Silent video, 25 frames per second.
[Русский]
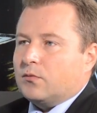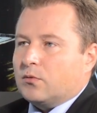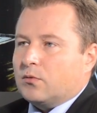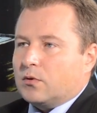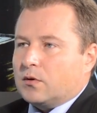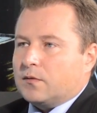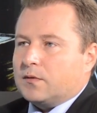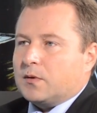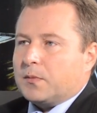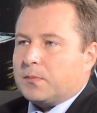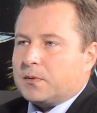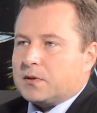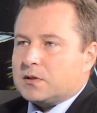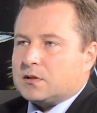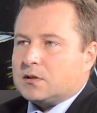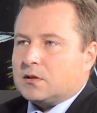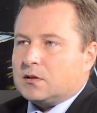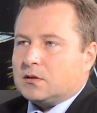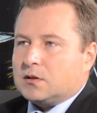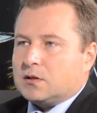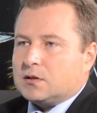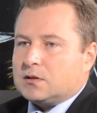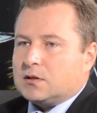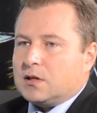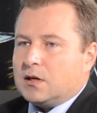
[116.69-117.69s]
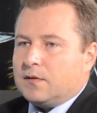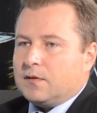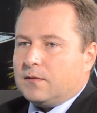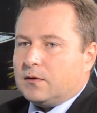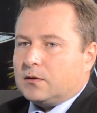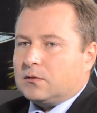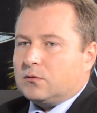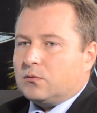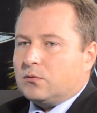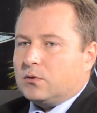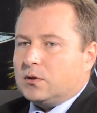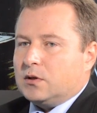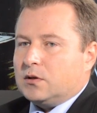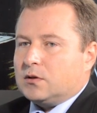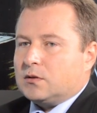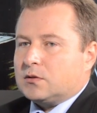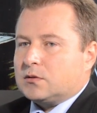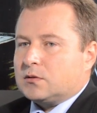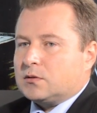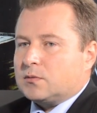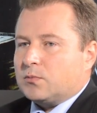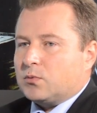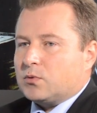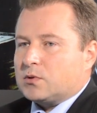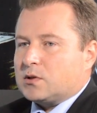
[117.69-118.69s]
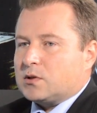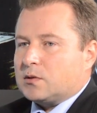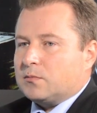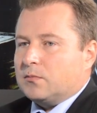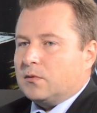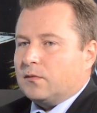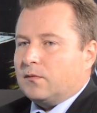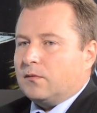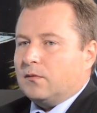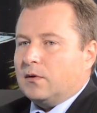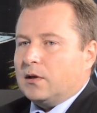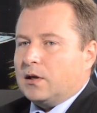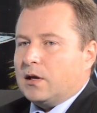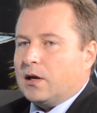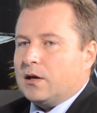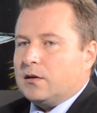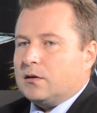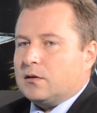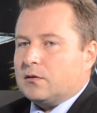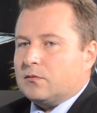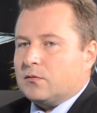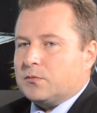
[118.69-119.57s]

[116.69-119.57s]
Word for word: уровня процентных ставок других способов влияния,